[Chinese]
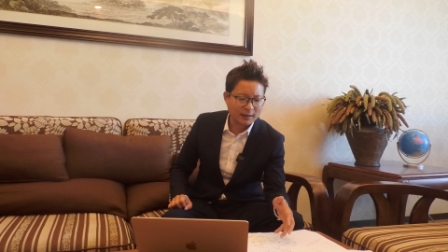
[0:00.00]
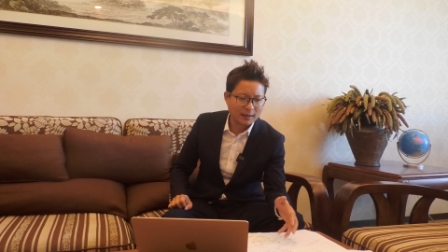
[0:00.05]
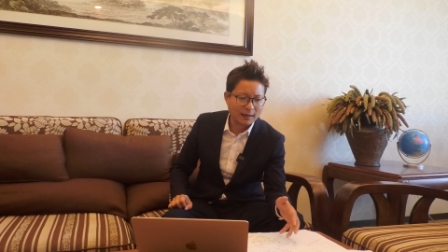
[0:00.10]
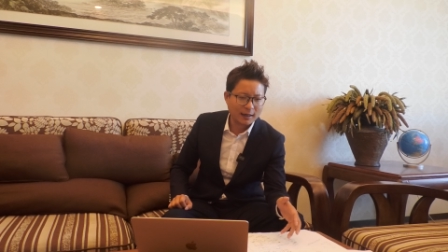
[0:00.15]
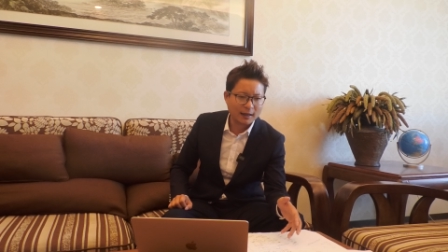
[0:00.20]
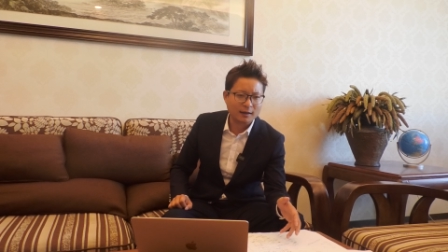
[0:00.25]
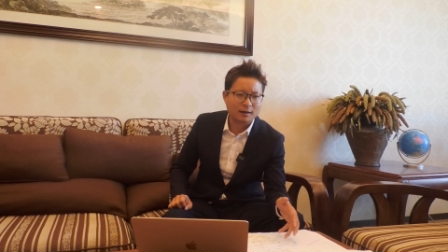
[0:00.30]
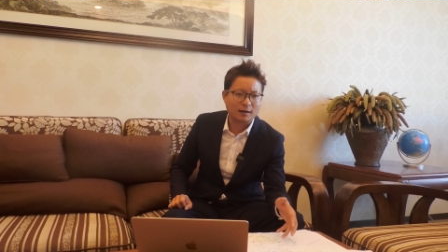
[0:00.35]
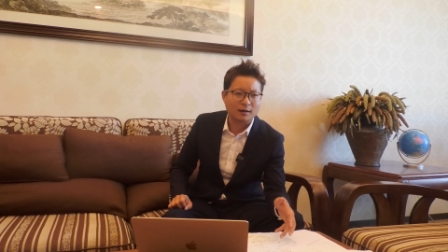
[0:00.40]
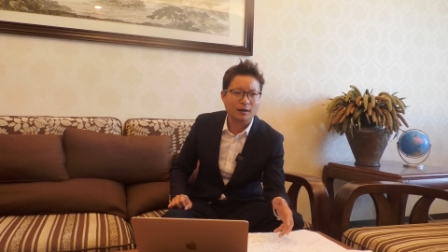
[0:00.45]
应
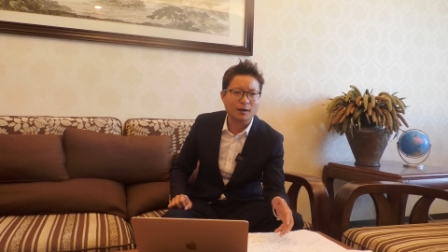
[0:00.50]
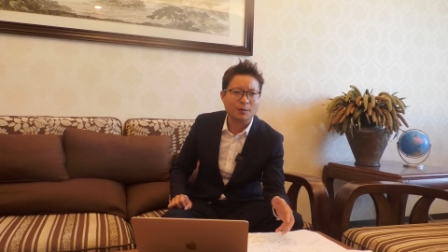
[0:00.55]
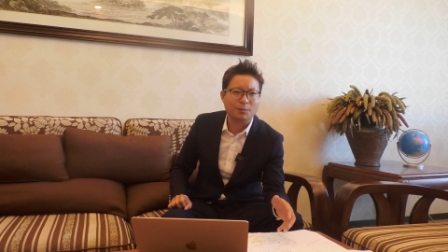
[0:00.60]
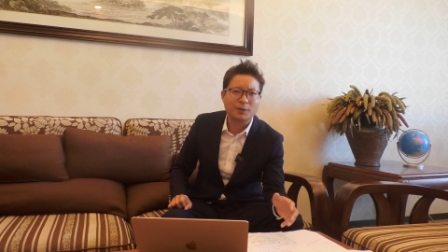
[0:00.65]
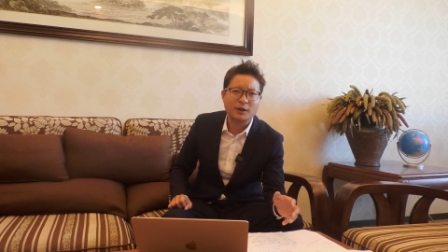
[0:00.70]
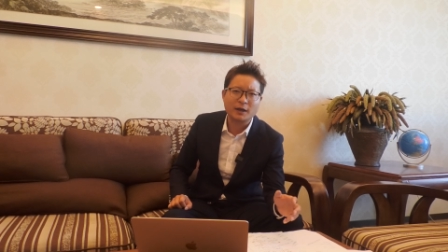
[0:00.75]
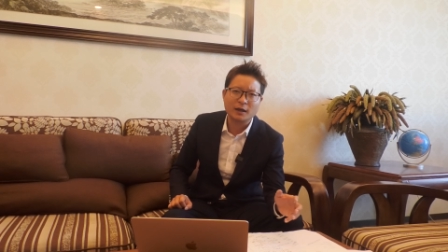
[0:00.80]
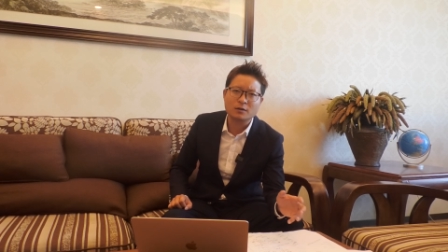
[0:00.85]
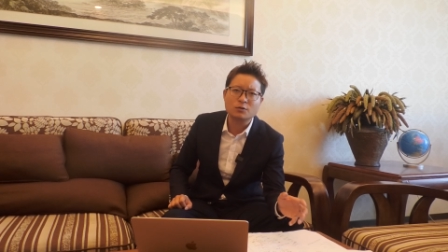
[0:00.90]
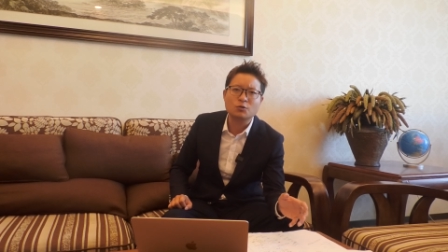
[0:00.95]
该可以
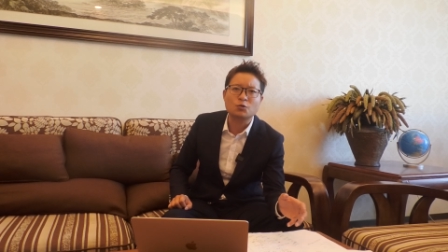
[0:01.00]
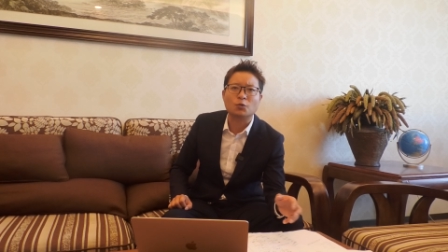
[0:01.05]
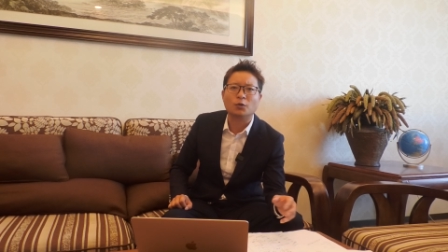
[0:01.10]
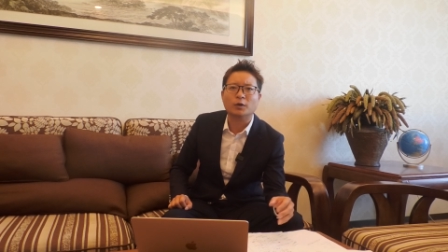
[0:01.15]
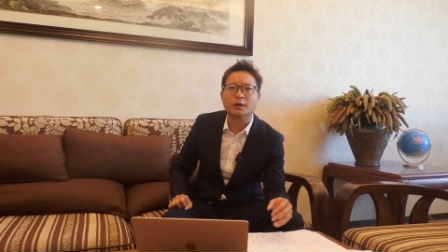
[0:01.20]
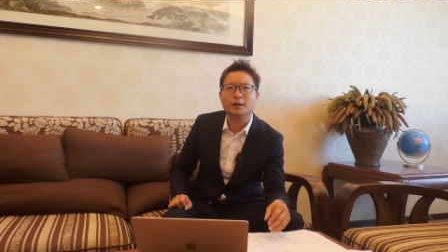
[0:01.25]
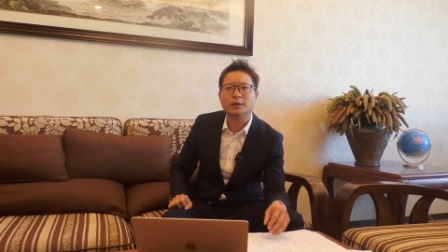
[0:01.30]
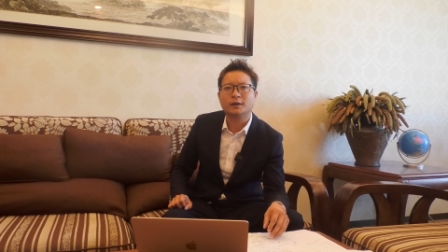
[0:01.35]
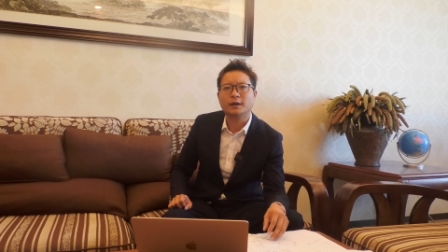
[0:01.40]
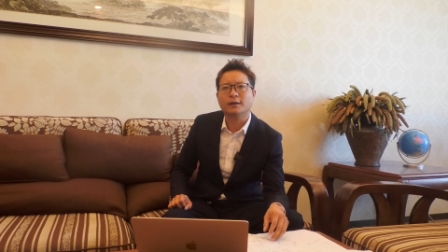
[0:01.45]
偏
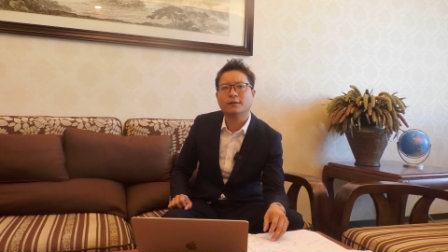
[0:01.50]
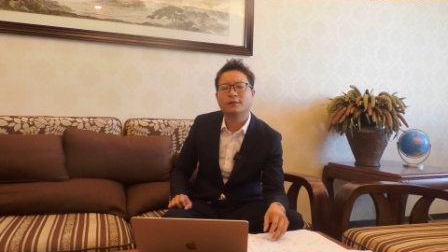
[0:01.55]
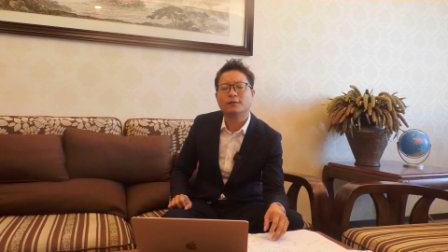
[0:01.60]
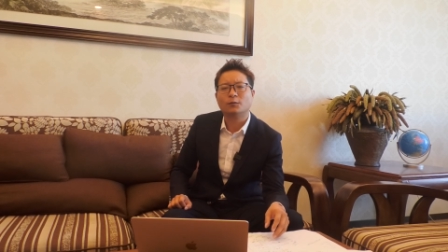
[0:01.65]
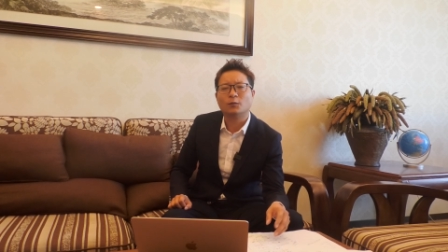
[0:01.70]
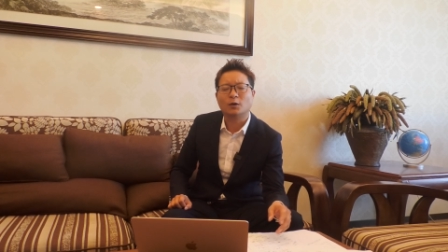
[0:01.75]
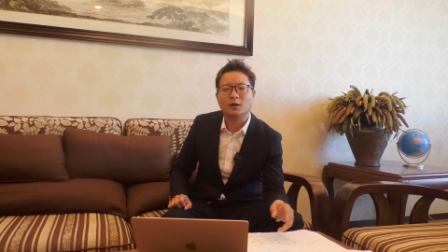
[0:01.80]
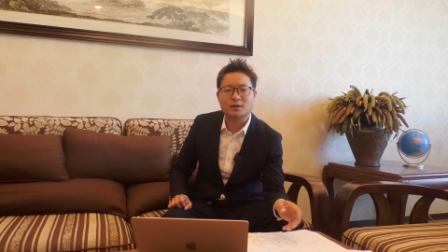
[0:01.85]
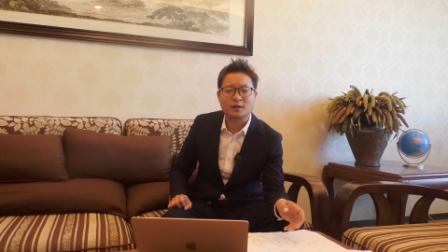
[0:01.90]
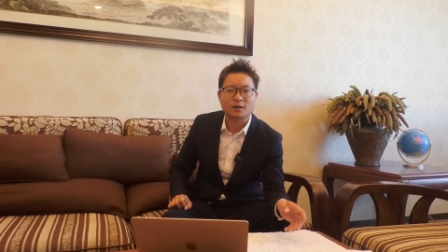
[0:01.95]
左一点，
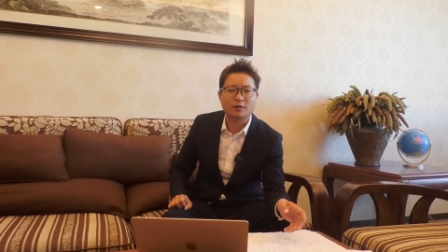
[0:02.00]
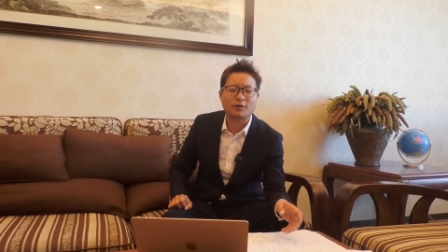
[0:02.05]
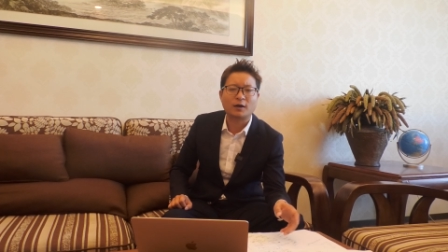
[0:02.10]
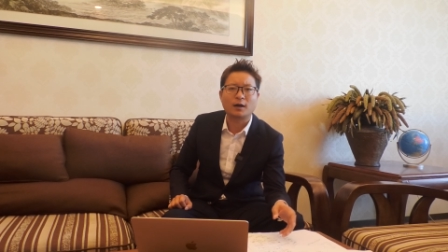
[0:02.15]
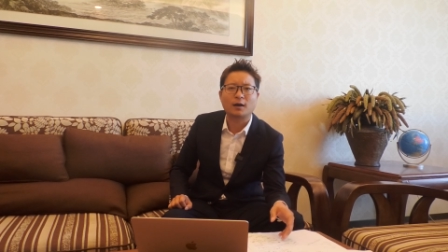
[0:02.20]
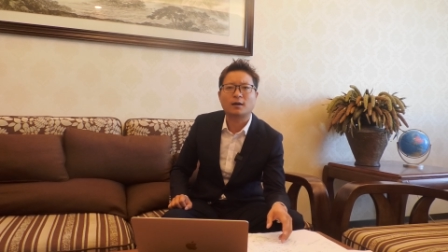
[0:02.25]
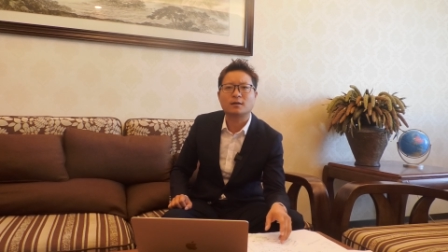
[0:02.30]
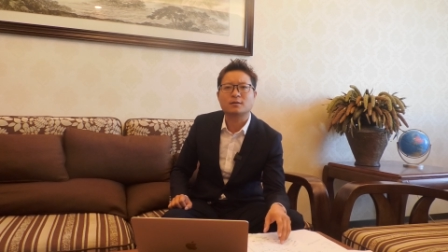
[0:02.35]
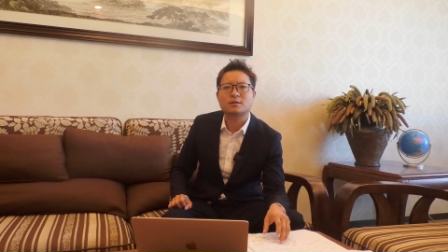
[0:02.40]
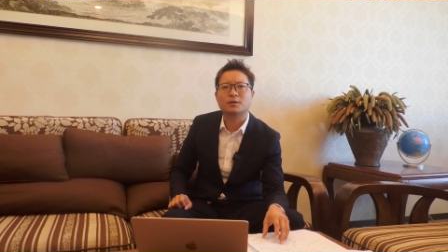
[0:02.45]
往这个
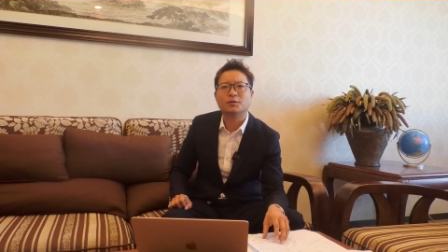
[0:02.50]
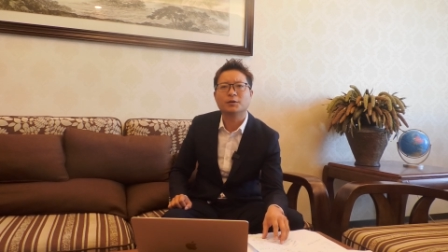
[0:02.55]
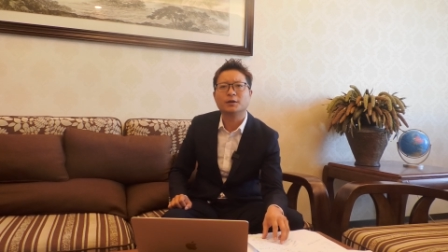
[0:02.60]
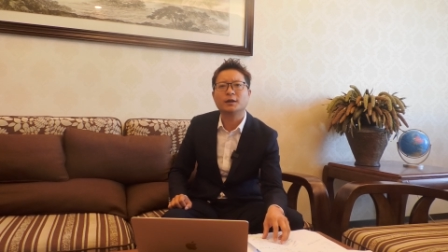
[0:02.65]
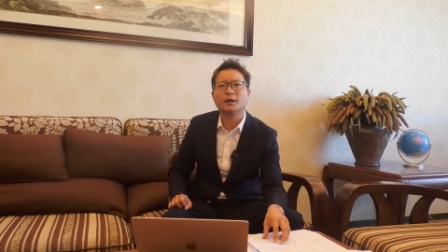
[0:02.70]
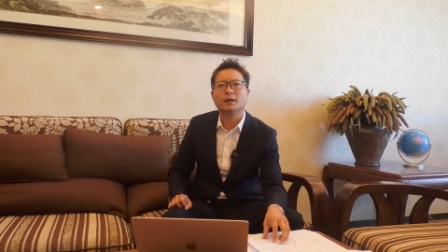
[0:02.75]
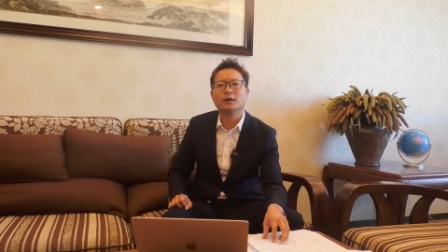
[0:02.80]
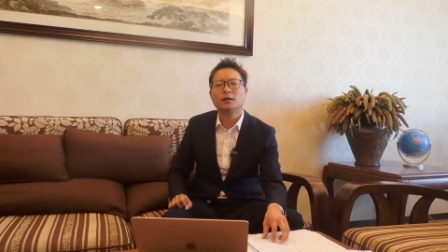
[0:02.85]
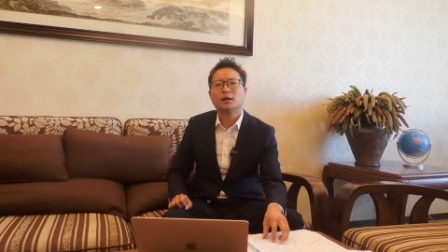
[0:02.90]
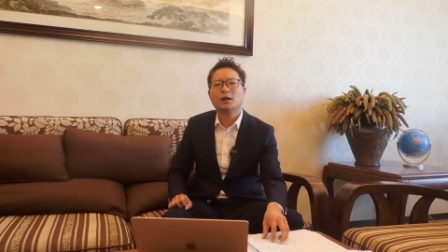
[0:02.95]
方向上走
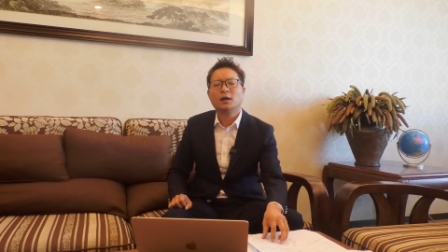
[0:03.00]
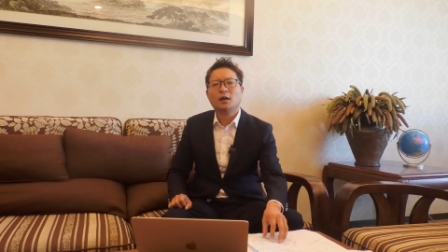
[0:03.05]
一点。